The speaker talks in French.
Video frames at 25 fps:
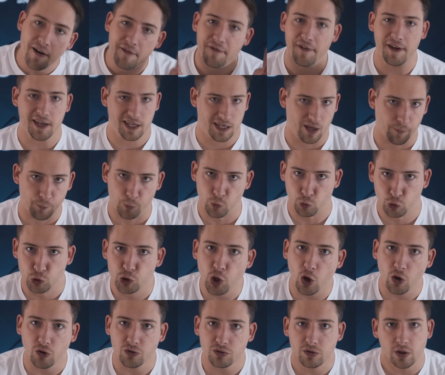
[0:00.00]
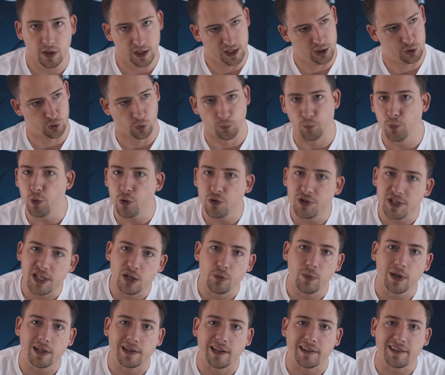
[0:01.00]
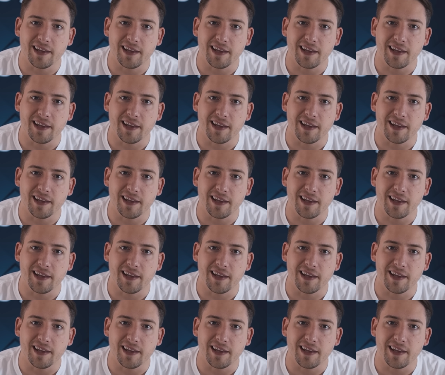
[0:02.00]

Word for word: avec un peu de chance, ils sont plus si loin de la